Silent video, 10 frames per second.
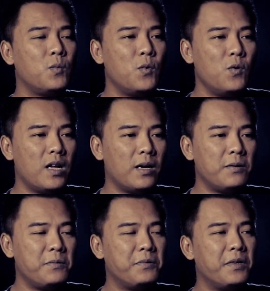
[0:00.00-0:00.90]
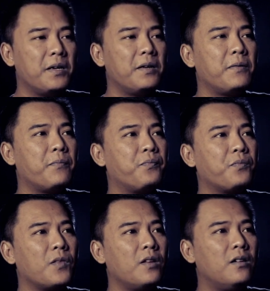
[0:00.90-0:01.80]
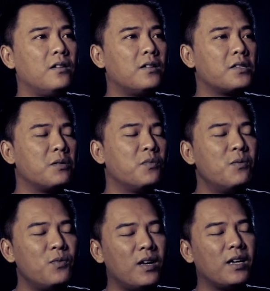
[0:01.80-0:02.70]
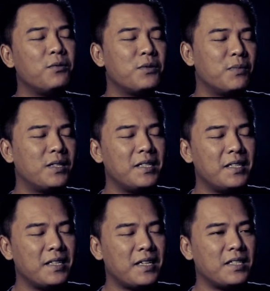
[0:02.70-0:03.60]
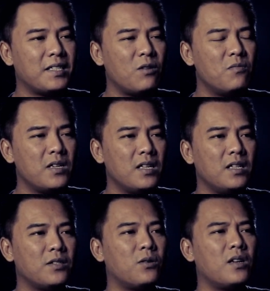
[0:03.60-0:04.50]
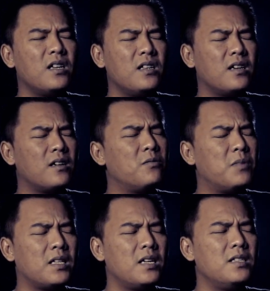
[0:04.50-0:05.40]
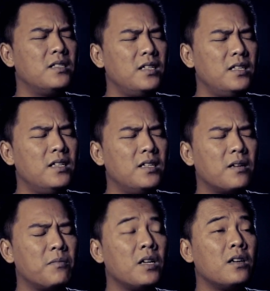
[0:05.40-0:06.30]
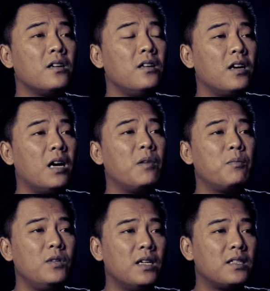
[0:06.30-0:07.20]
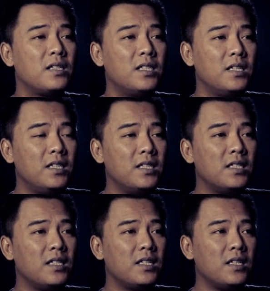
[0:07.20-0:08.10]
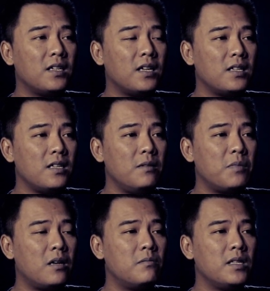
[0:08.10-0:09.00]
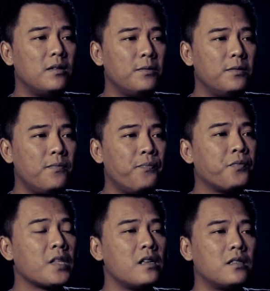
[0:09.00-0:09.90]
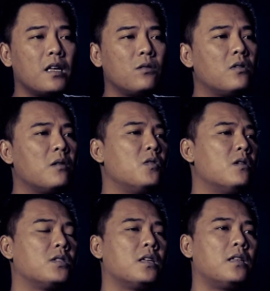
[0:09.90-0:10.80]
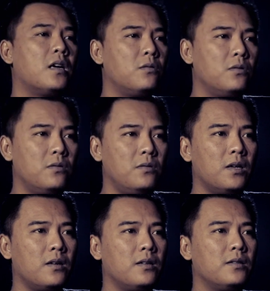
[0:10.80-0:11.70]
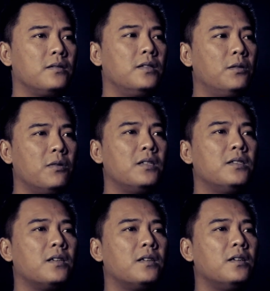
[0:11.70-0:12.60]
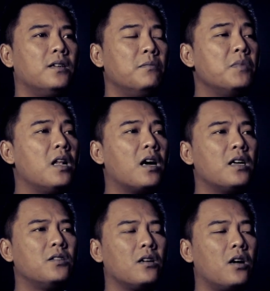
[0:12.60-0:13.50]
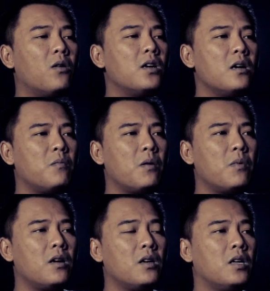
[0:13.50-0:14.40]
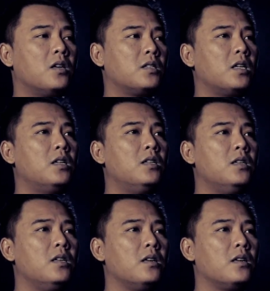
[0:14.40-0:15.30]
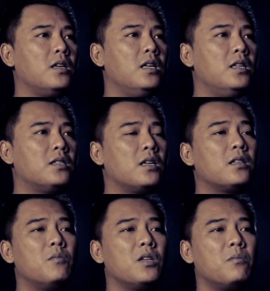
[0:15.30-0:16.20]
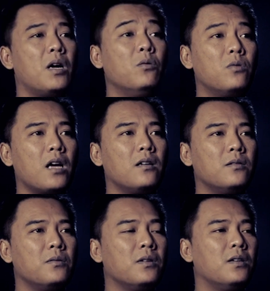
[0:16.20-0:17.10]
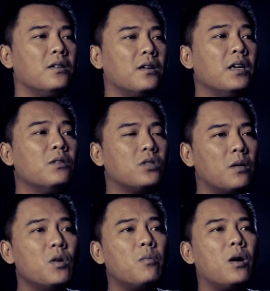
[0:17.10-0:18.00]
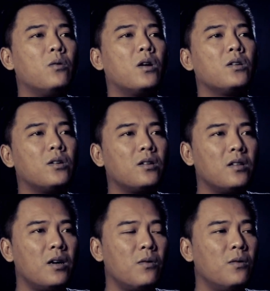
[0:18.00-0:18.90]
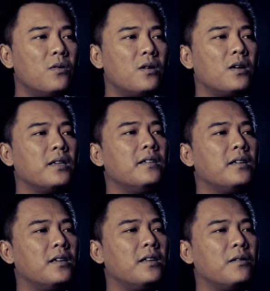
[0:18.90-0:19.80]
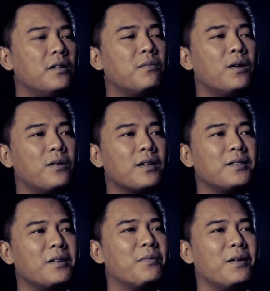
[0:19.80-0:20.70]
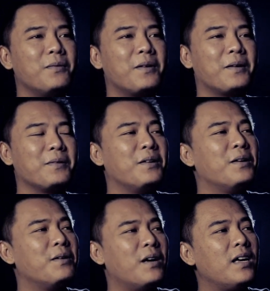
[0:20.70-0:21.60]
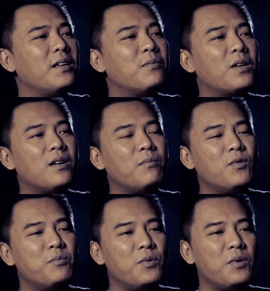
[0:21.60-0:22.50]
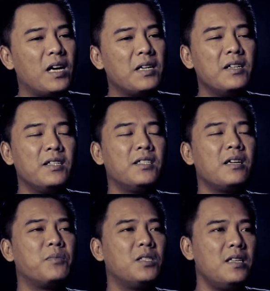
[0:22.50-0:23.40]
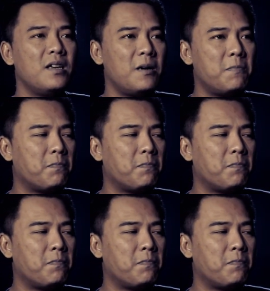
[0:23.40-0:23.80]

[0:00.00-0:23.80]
Pulang udah uh, sebelum pulang itu sempat dikasih tahu begini. Sorry ada yang kelupaan tadi. Jadi gini Rip. Apapun yang terjadi di sini nanti malam itu satu, kamu nggak usah takut, udah. Gitu aja. Bilang aja kalau ada apa-apa, saya di, ini saya temannya Pak Lurah gitu. Kayak gitu sambil Pak Lurahnya ketawa, wah iya iya iya, iya Pak Lurah siap, Pak Lurah. Akhirnya mereka pun pulang dan siap-siap.